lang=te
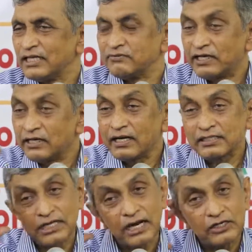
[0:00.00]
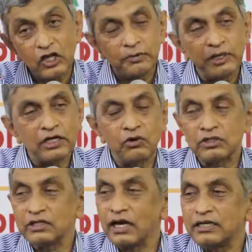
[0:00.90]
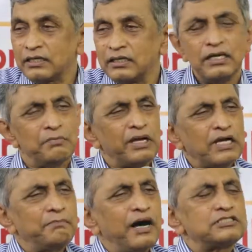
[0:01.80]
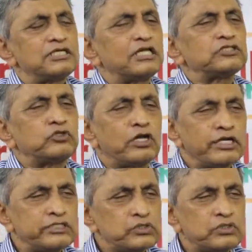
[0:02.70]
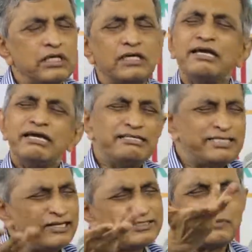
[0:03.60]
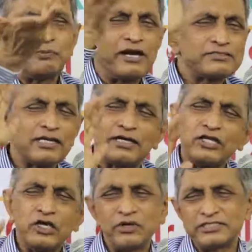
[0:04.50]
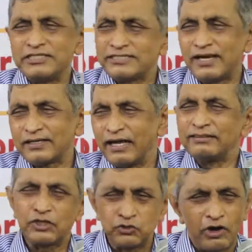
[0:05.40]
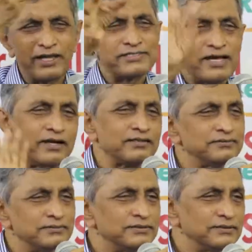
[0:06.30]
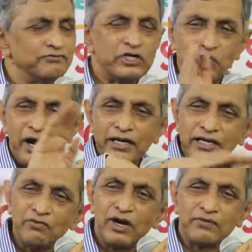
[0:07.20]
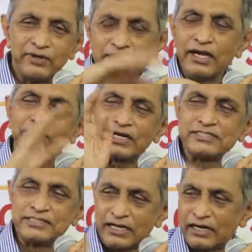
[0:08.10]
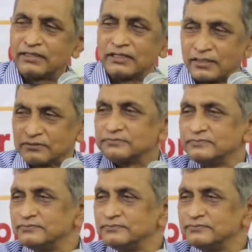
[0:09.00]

అది వినడానికి చక్కటి ఆర్గ్యుమెంట్గా ఉంటుంది కానీ మనకి బాధ్యత అంతా తొలగించేసుకుని ఈ జనం చెడిపోయారు సార్ కలియోగి వచ్చింది సార్ అందరు దొంగలే సార్ వీడు వాడిని వాడి వీడిని అందరు కలిసి జనాన్ని తిడతారు